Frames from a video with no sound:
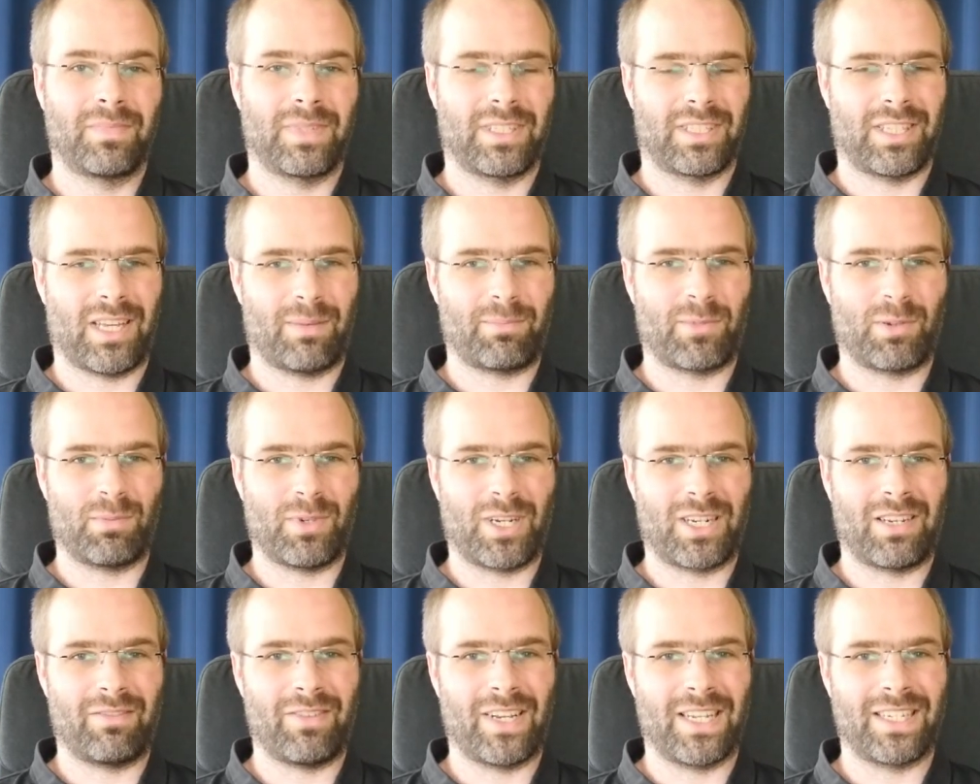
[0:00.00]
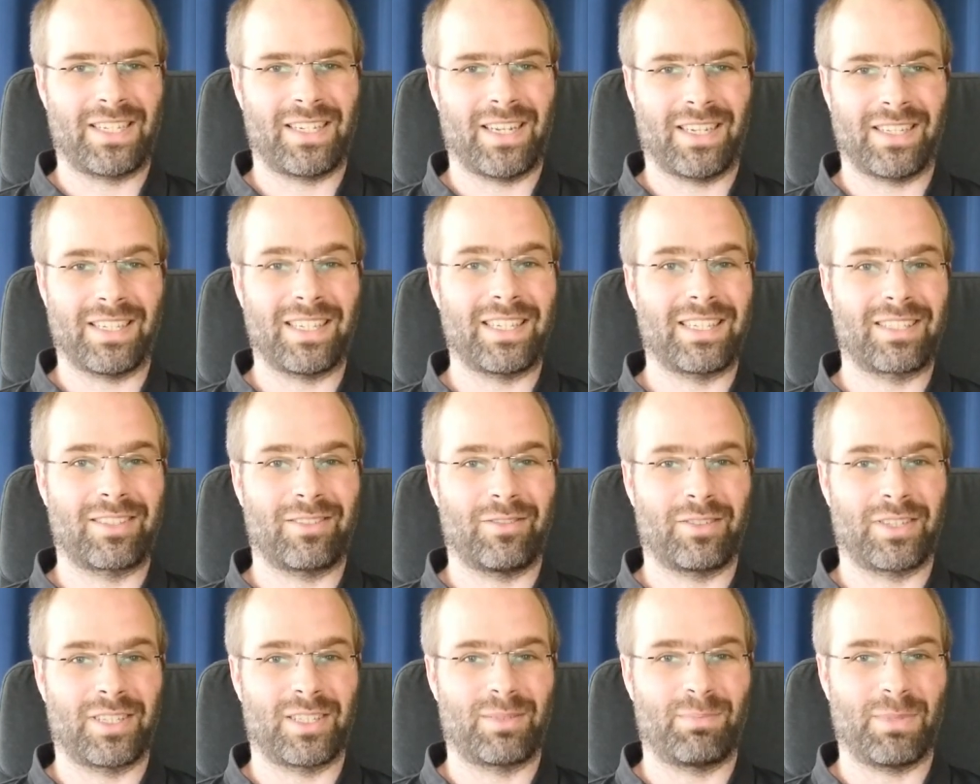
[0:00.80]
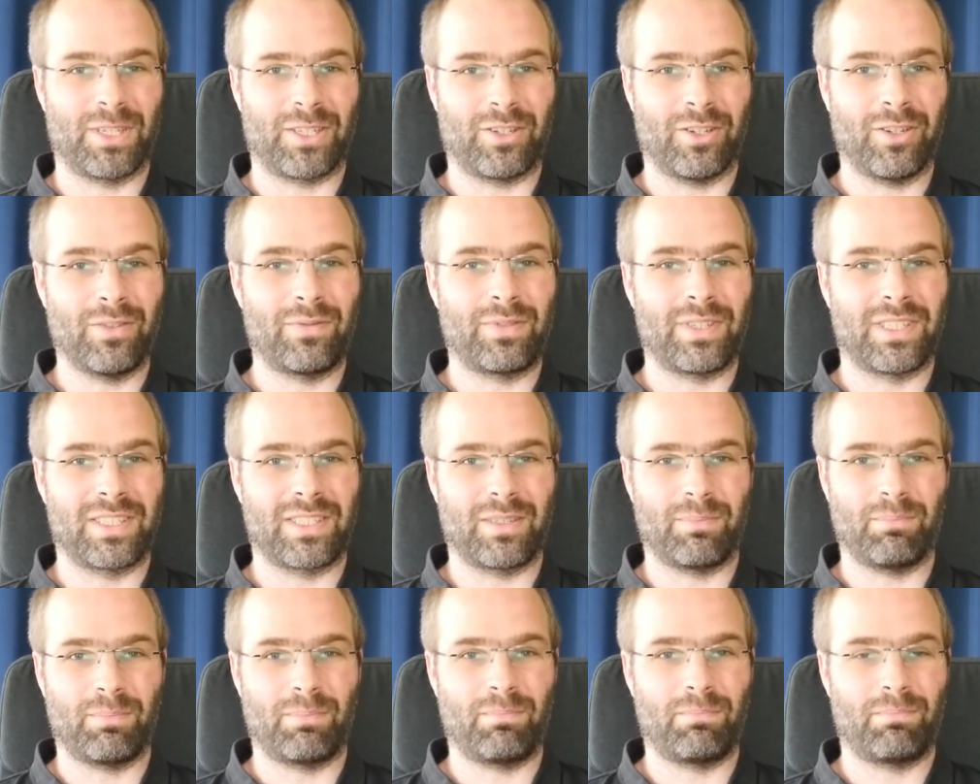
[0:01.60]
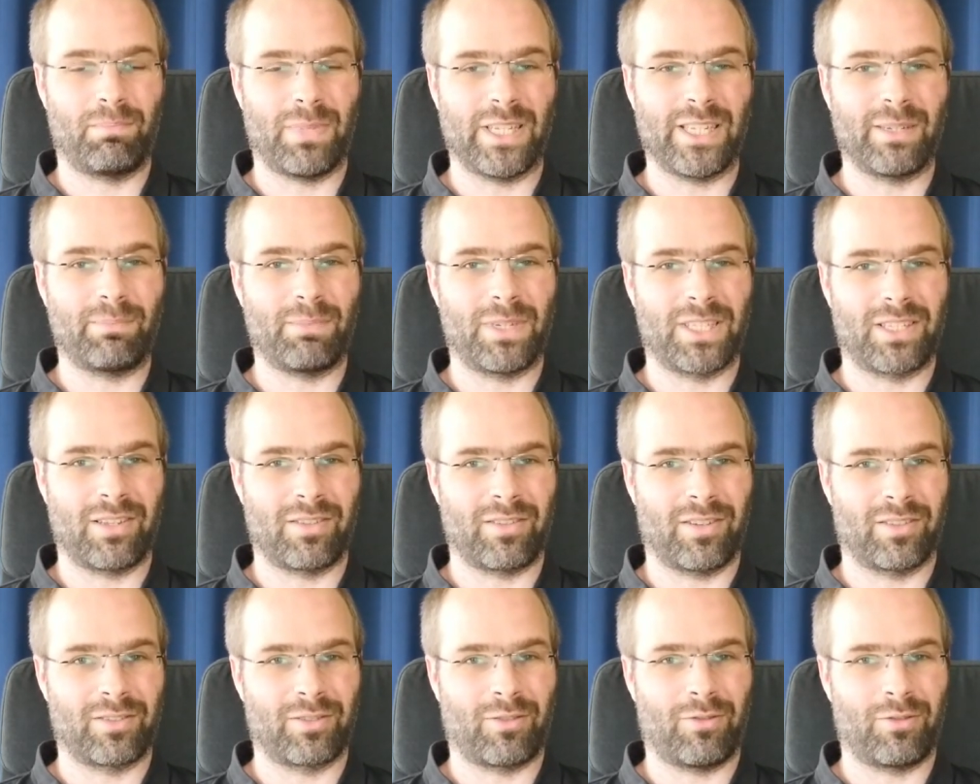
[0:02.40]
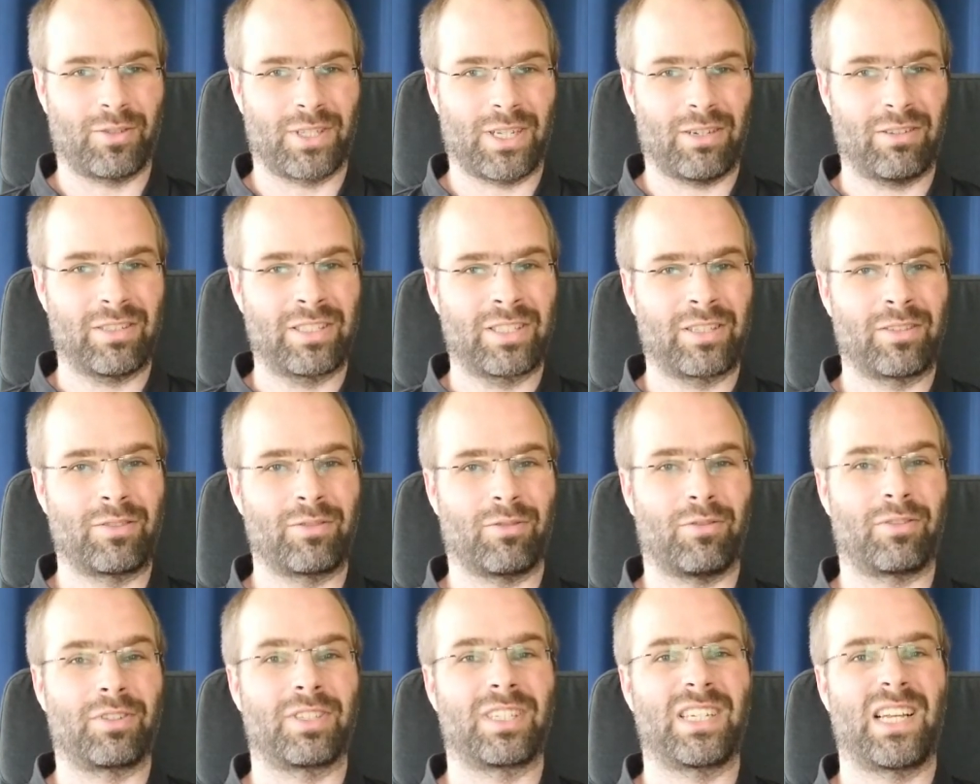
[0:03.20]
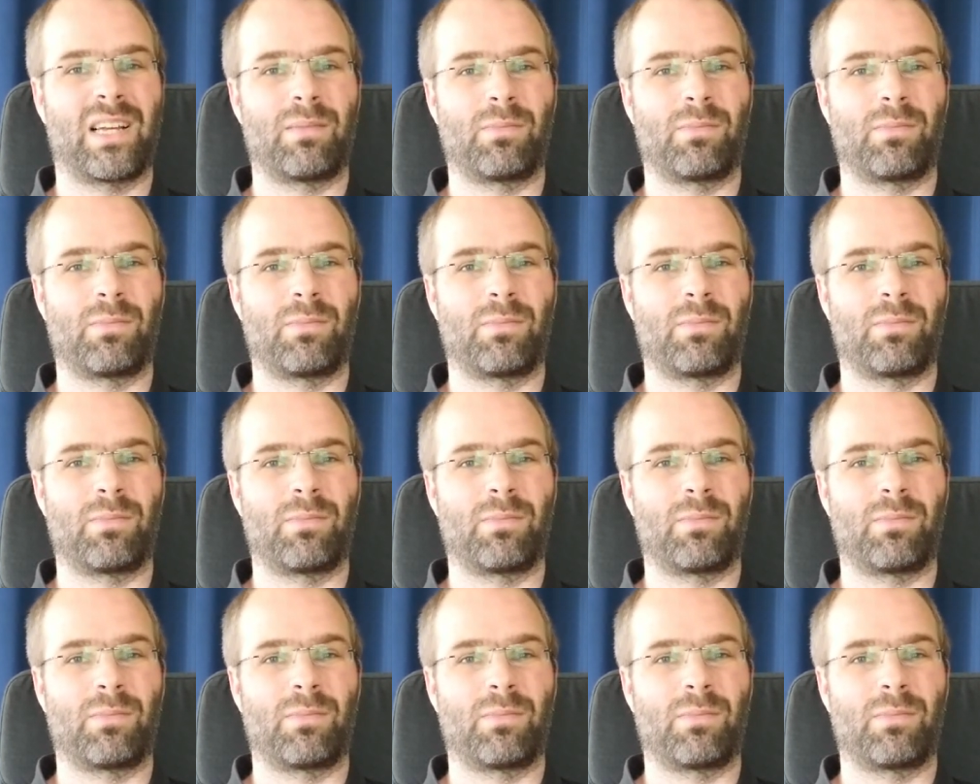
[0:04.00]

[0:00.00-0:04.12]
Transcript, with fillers: Ich habe normalerweise ja nicht so das Bedürfnis, ein Bild besonders groß auszudrucken,